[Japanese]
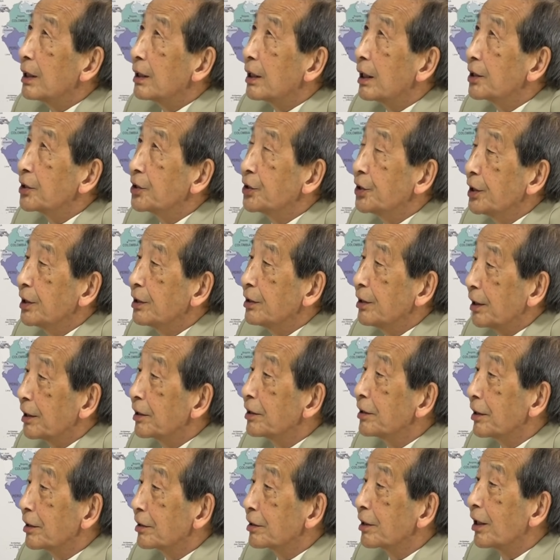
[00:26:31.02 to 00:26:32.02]
発射機だ
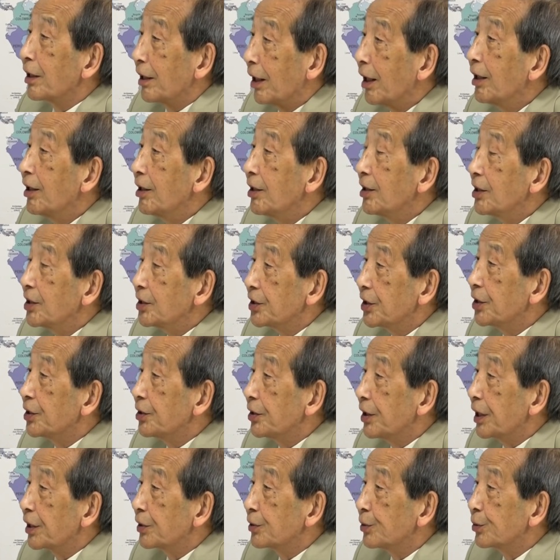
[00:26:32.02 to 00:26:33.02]
けだったら
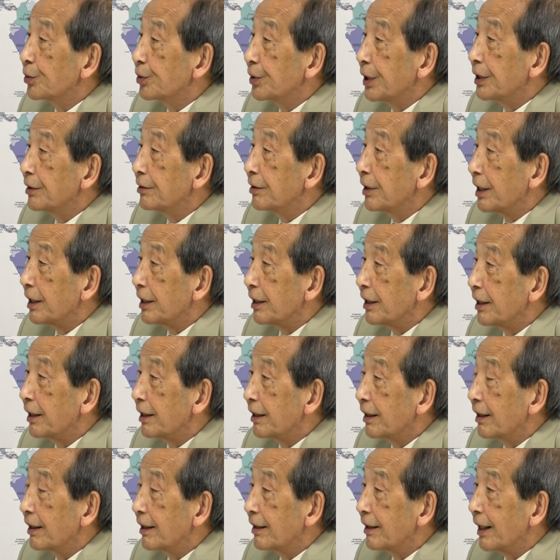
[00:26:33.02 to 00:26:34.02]
1200億円ぐらい
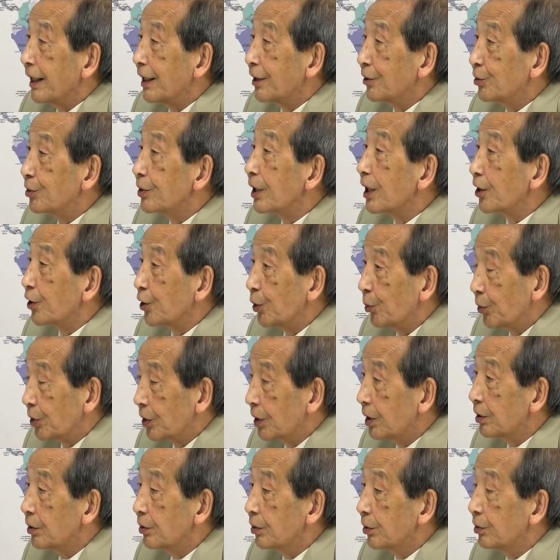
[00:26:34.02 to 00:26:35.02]
で買えるんだけども、
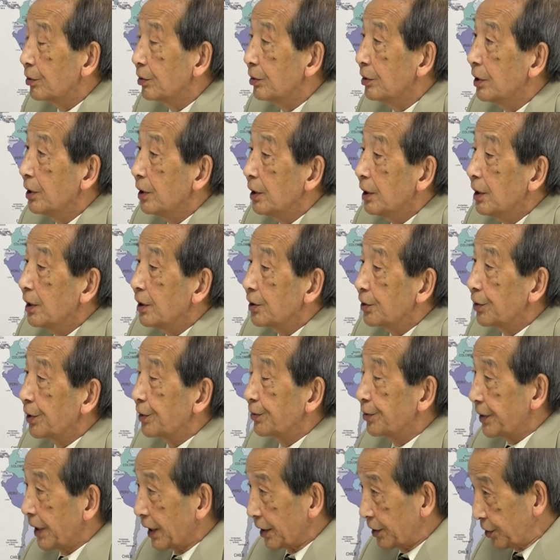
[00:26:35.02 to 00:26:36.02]
結局それ
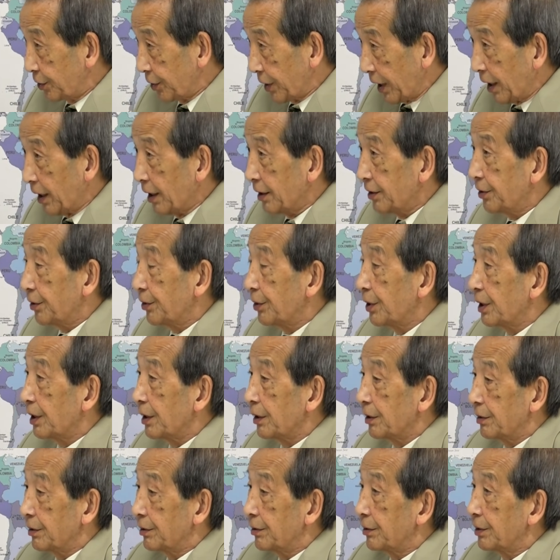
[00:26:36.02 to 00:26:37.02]
2つでそれで
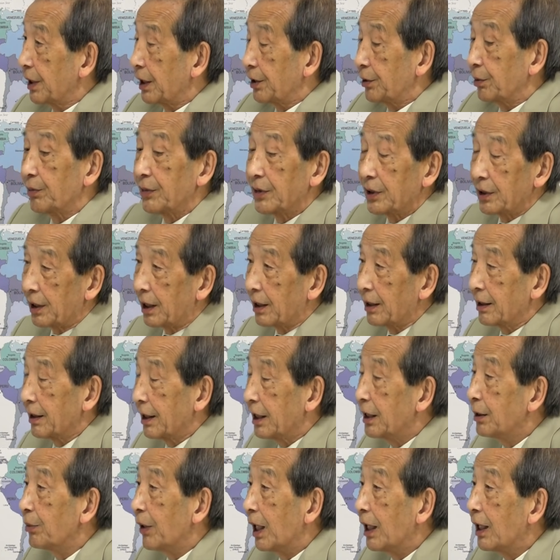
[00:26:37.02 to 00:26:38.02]
結局後で考
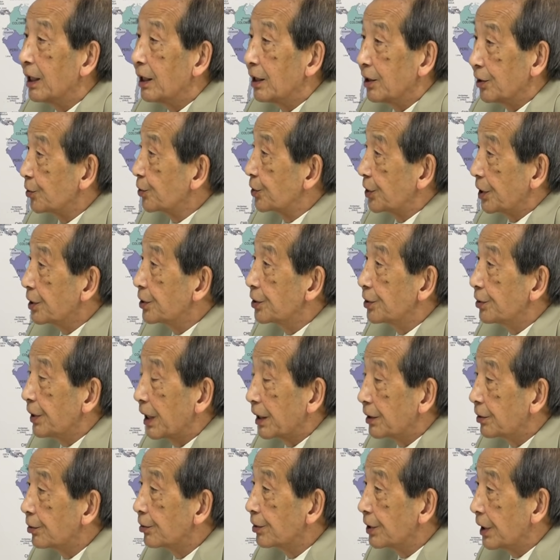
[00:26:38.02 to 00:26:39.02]
えれば4000数
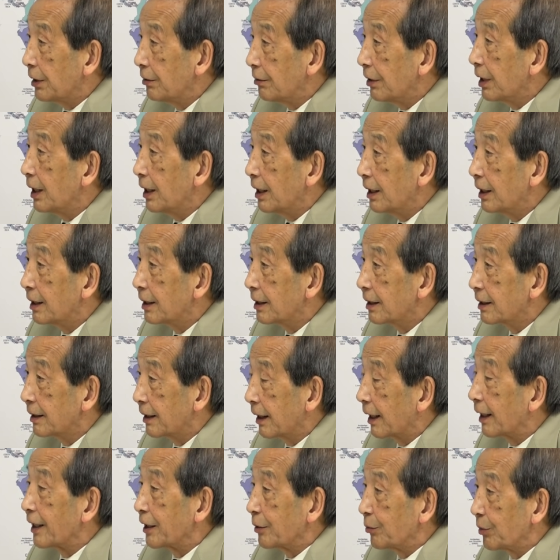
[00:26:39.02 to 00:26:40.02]
百億円は
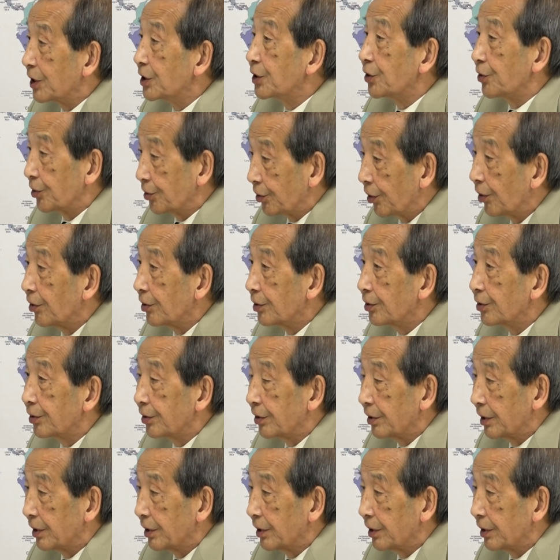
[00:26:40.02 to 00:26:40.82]
かかりますよということ